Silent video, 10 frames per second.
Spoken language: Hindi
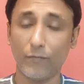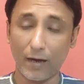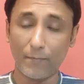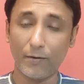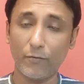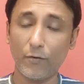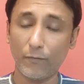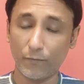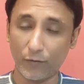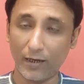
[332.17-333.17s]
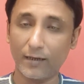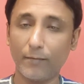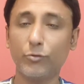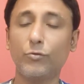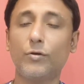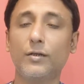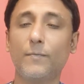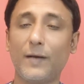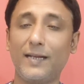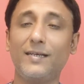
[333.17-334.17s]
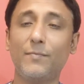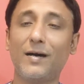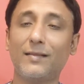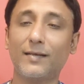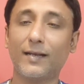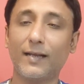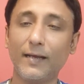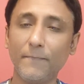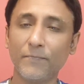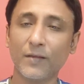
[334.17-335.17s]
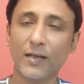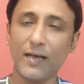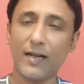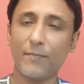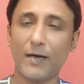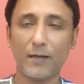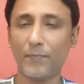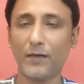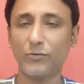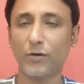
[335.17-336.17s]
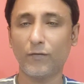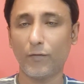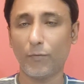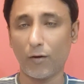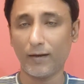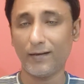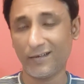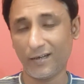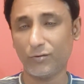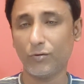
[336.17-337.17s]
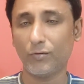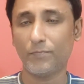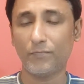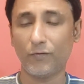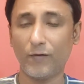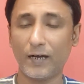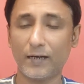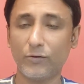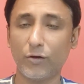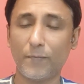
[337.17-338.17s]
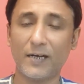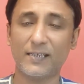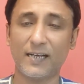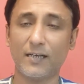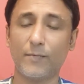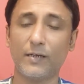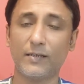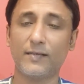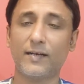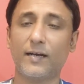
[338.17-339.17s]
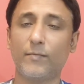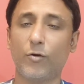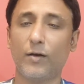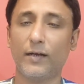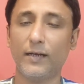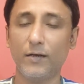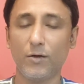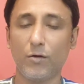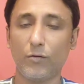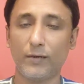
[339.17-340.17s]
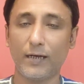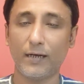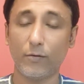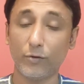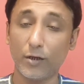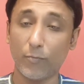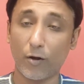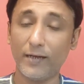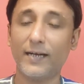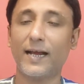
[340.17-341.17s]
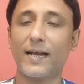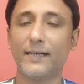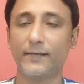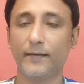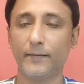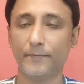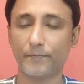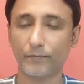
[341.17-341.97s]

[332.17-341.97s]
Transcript: वहां पर वो वर्ल्ड कप शुरू होने से पहले ये बात कर रहे हैं कि यार हमारे पास जो है वो बॉलर नहीं है जो वाकई जो है पाकिस्तान के पास इतने तगड़े बॉलर हैं उनका उनकी बॉलिंग अटैक ऐसी है